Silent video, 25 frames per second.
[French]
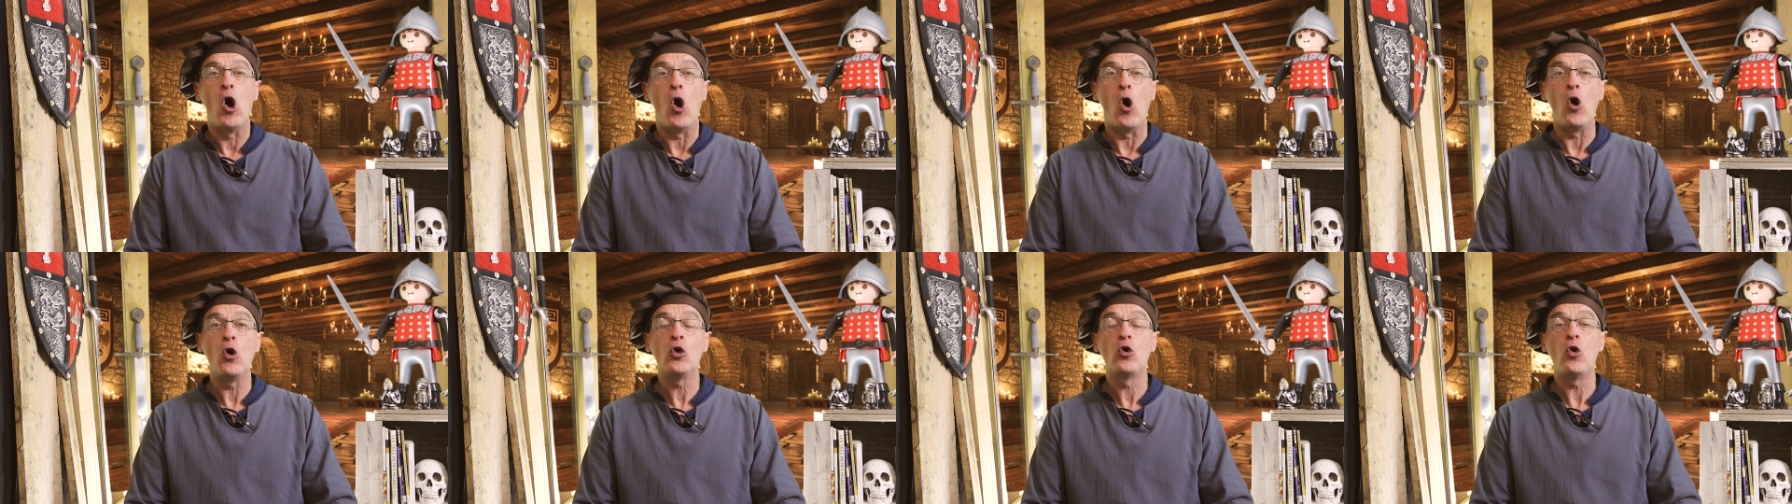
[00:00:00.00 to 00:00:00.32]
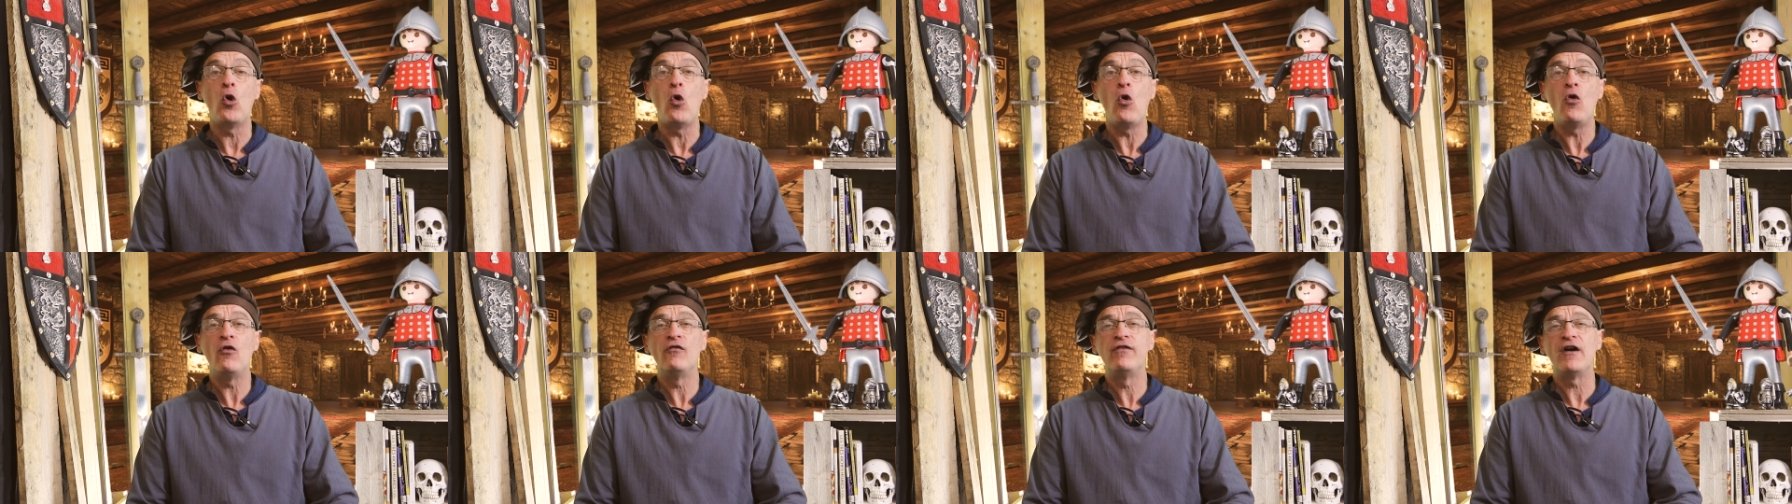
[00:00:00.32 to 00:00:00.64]
En
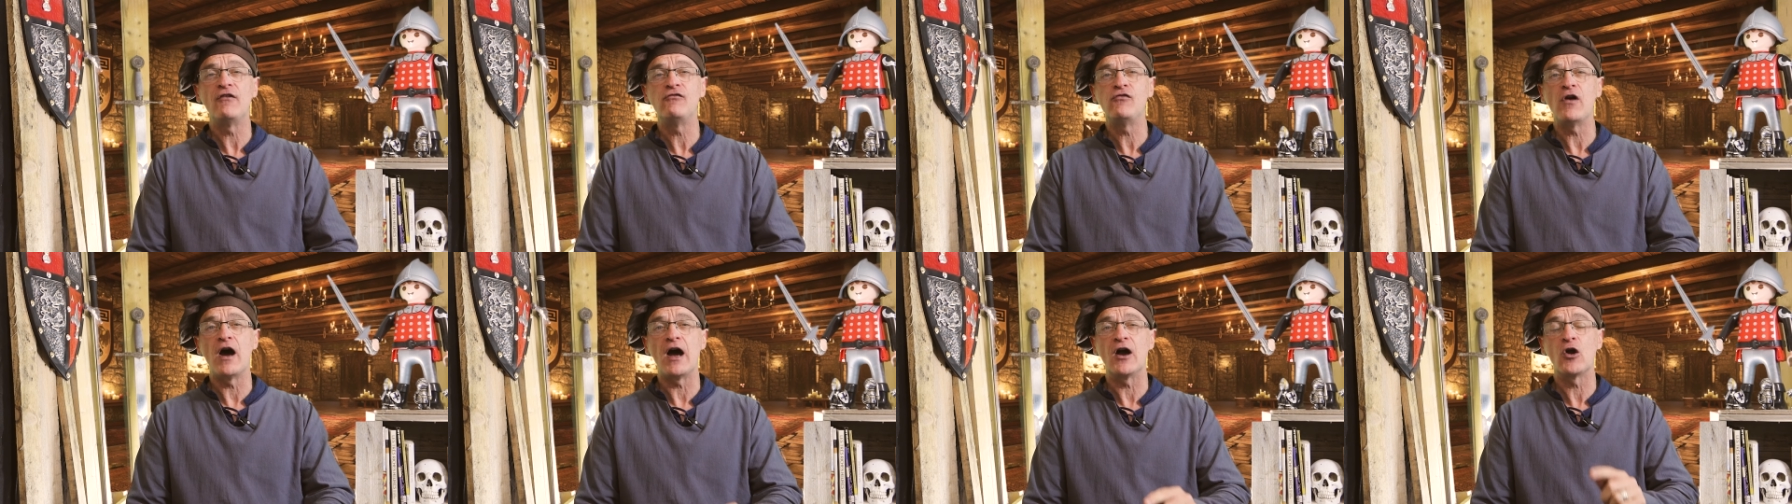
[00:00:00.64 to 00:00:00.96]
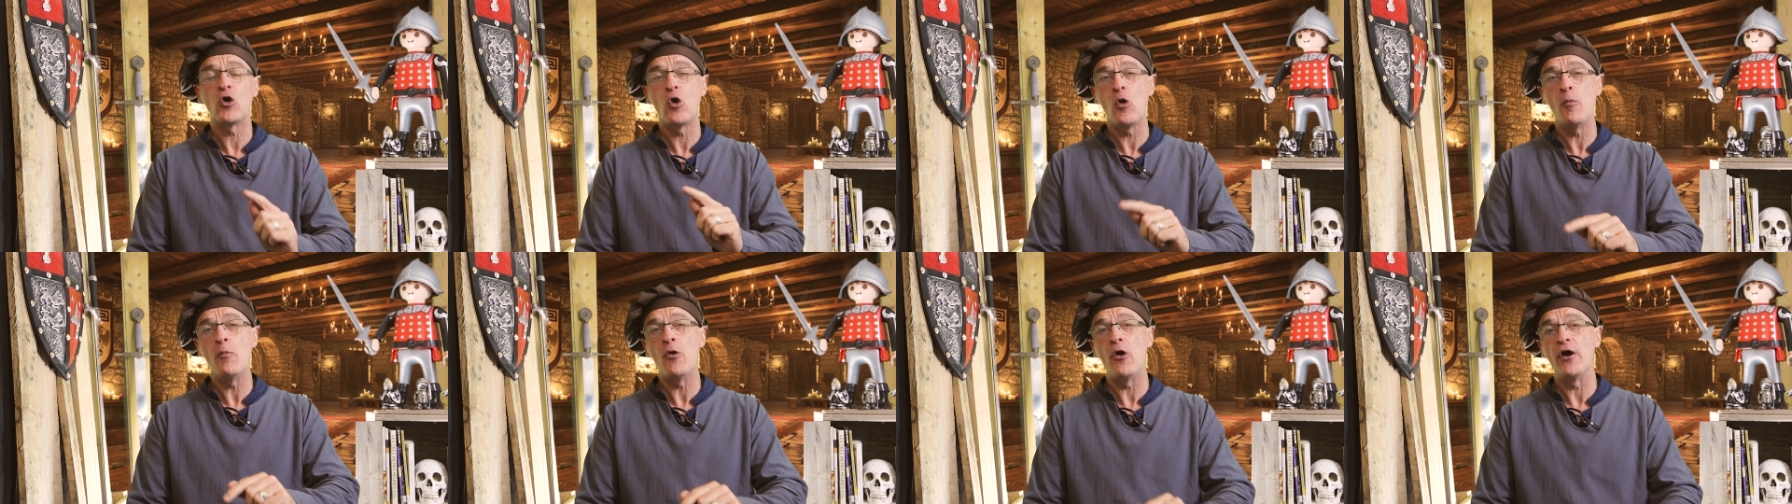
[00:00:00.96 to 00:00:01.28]
gros, on va
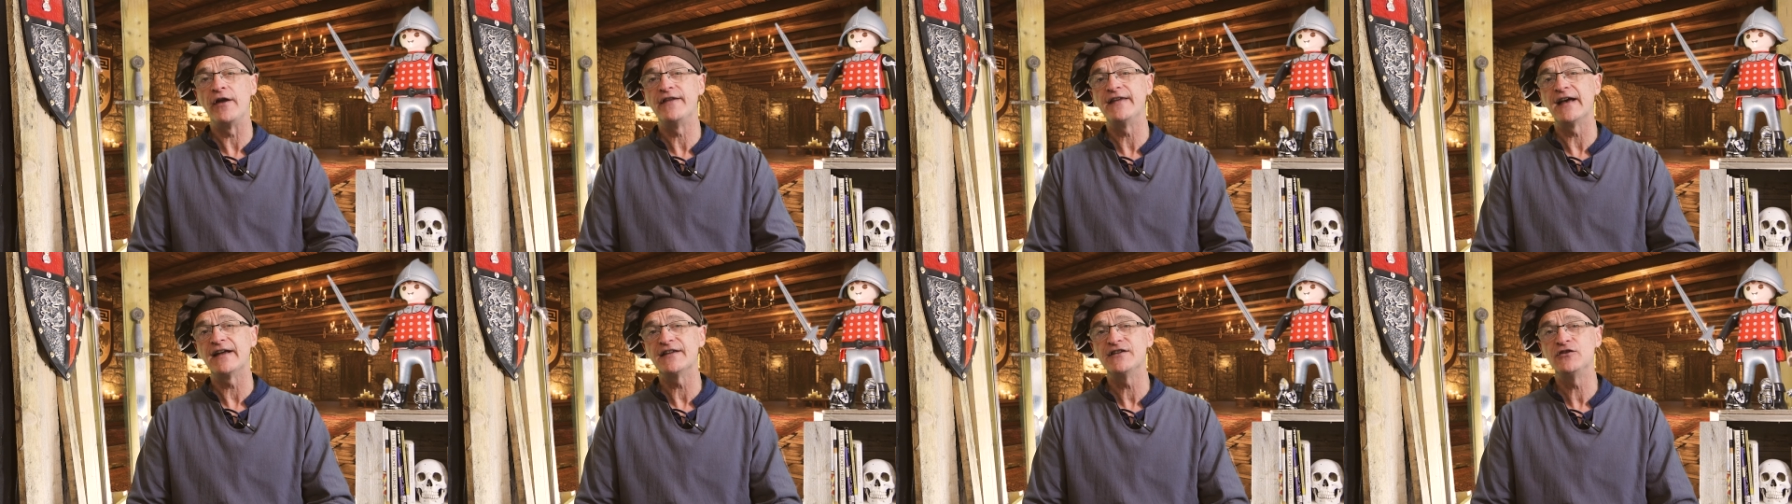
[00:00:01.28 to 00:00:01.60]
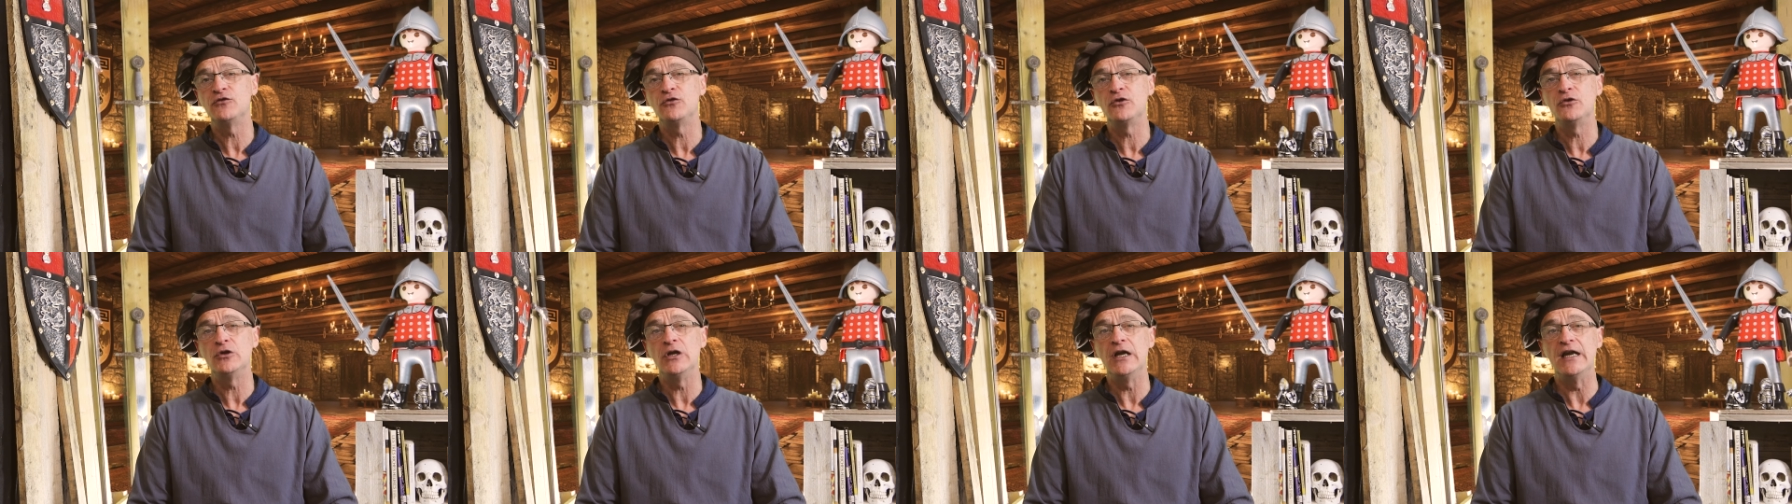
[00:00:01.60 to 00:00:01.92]
voir comment est
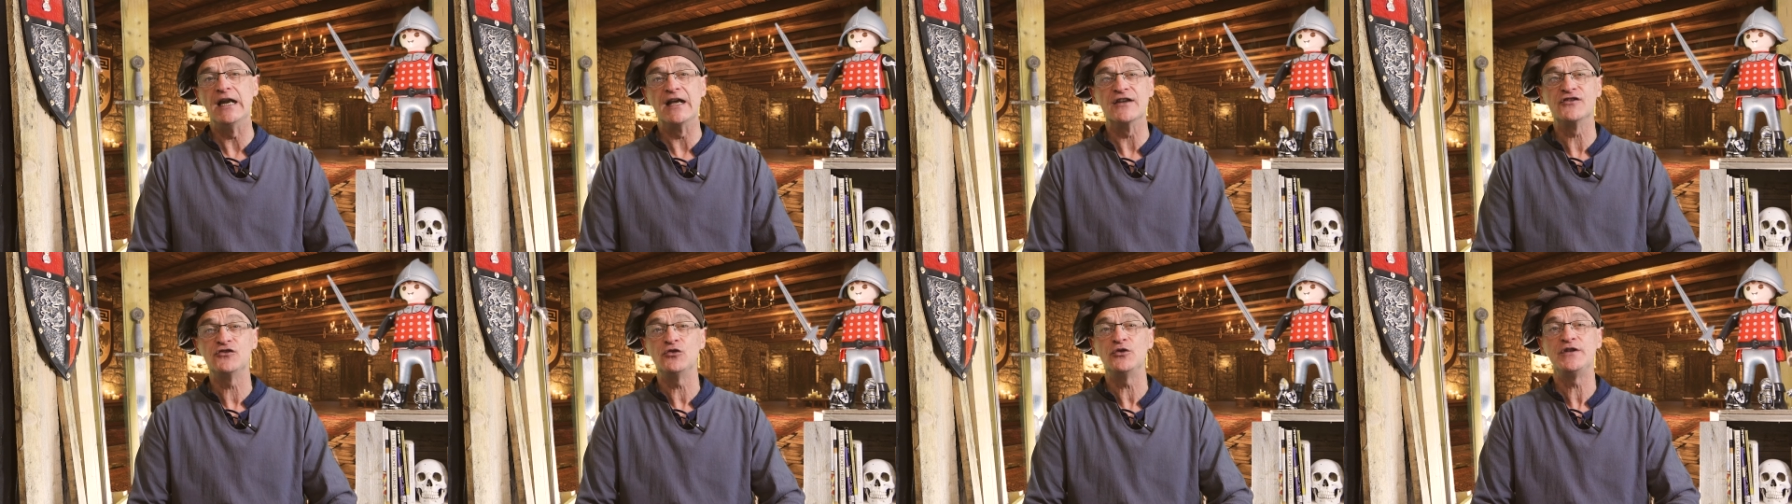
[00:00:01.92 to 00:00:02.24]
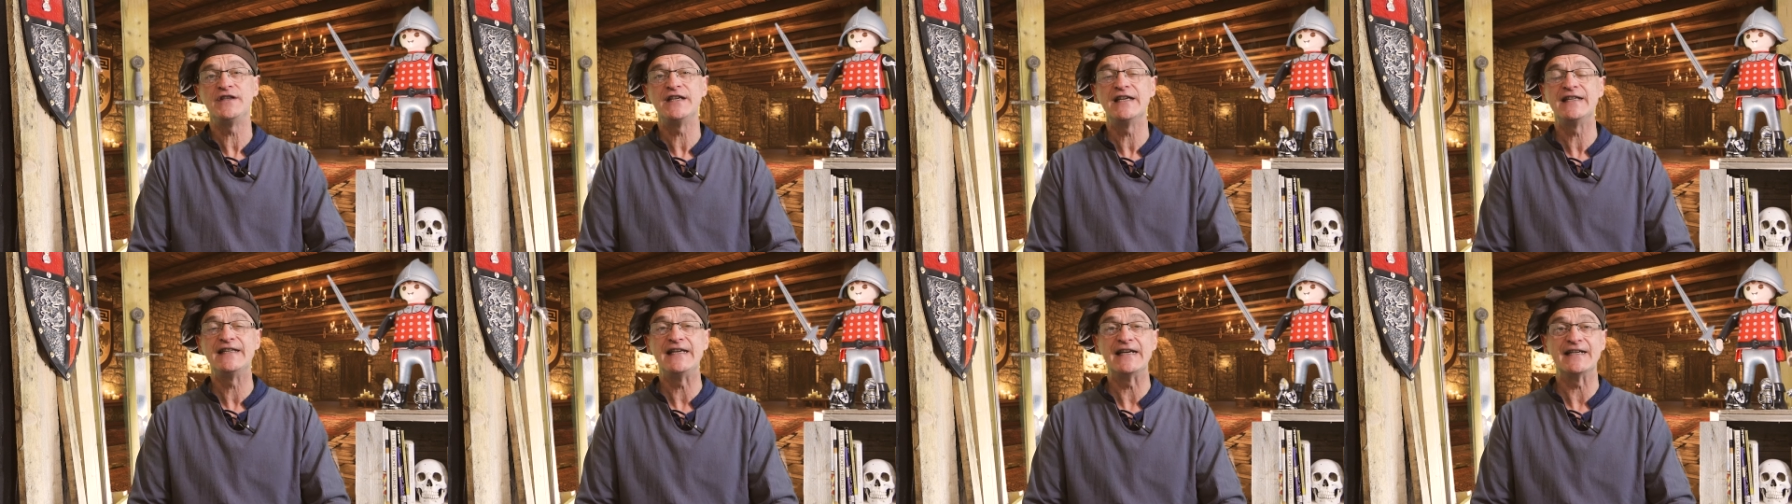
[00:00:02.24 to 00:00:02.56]
articulée la
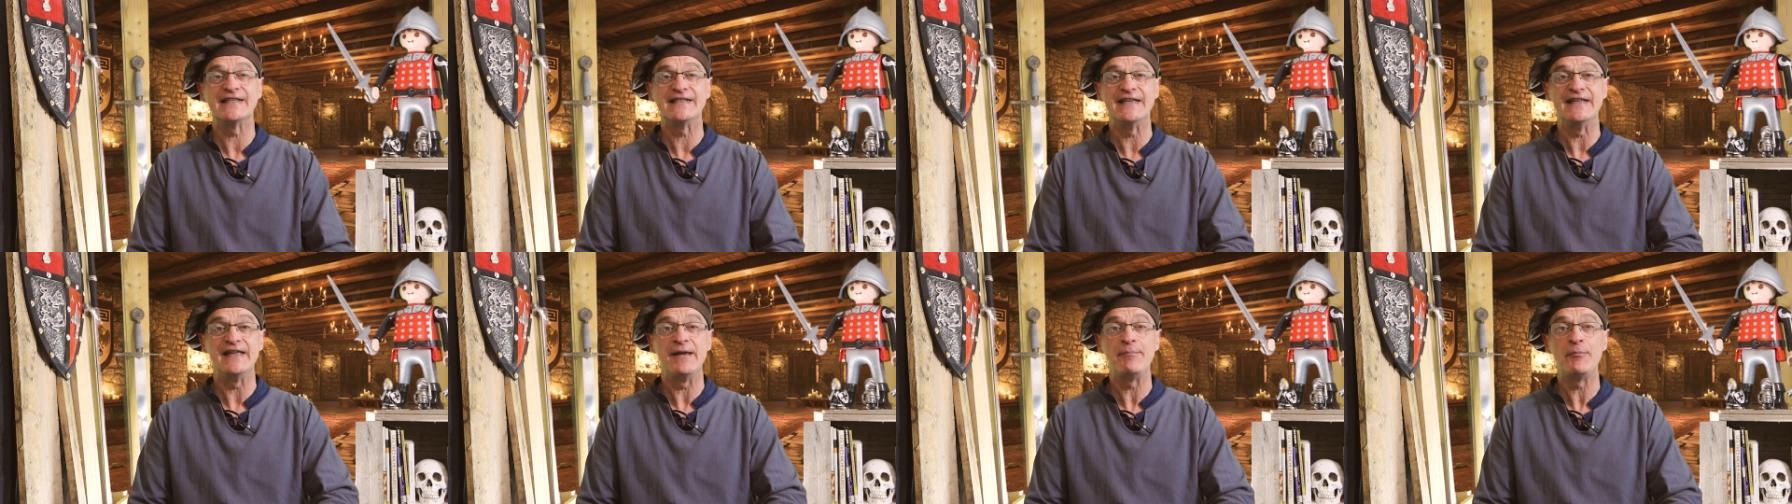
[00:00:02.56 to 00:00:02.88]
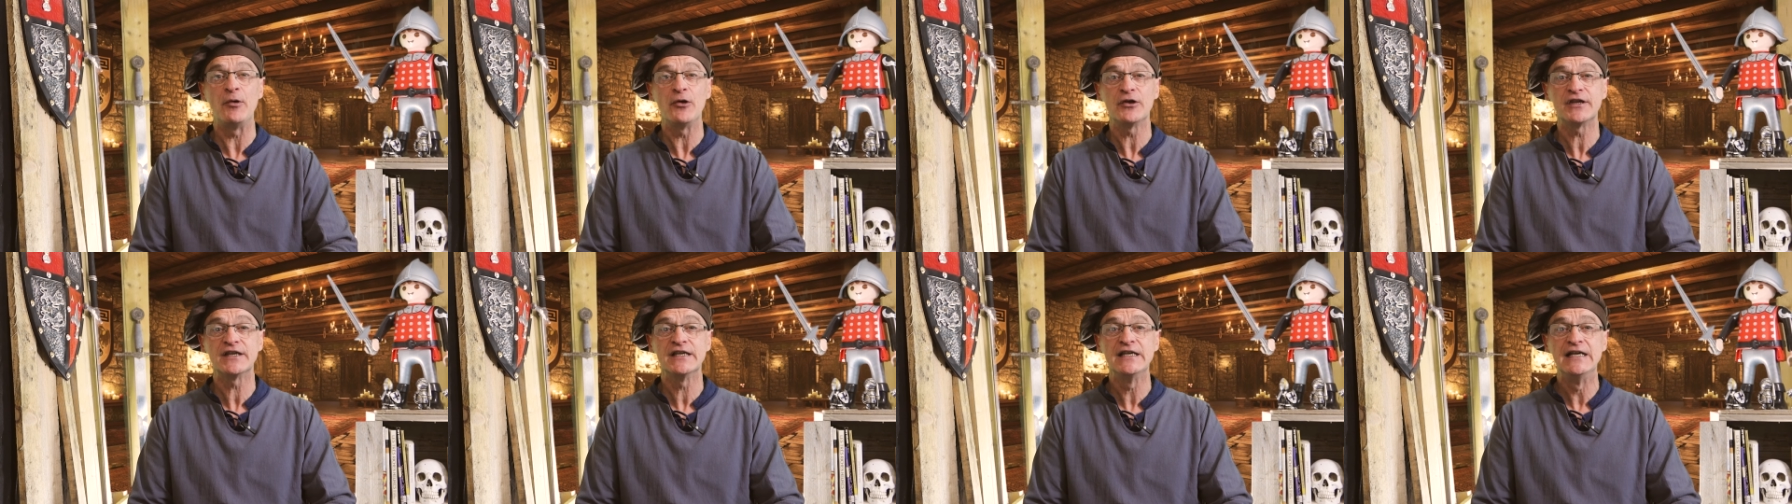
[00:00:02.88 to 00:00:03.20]
société à cette
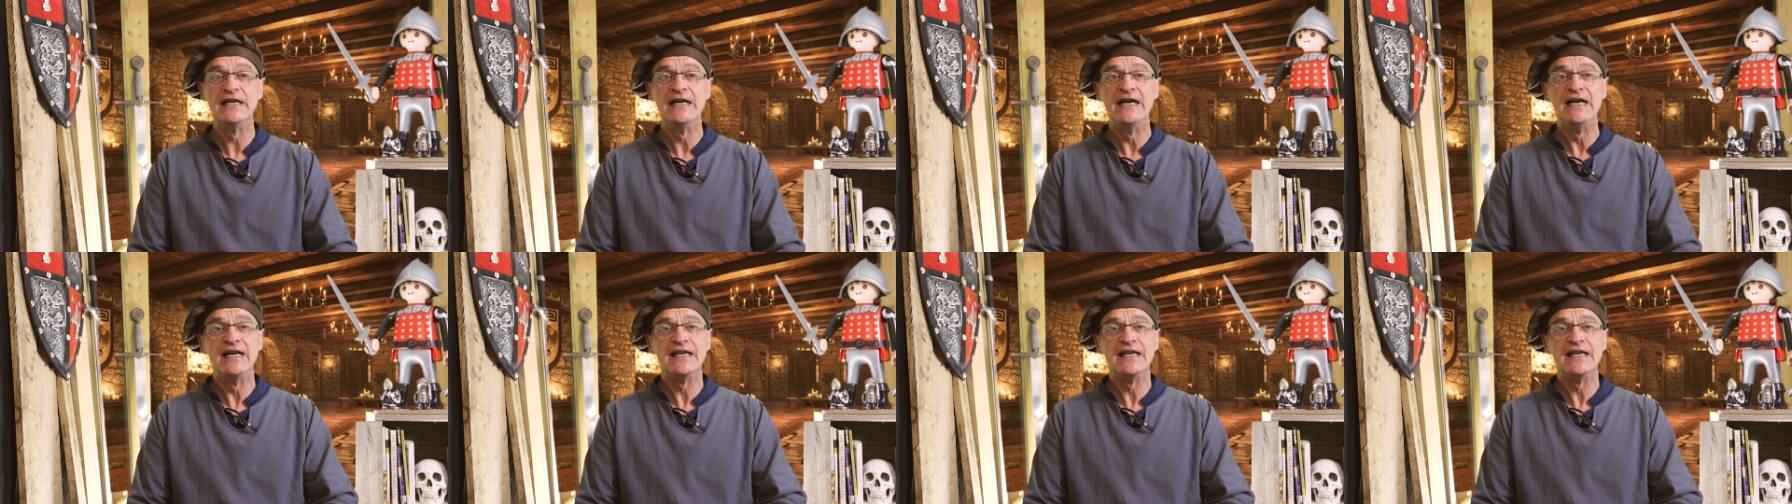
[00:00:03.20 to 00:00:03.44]
époque,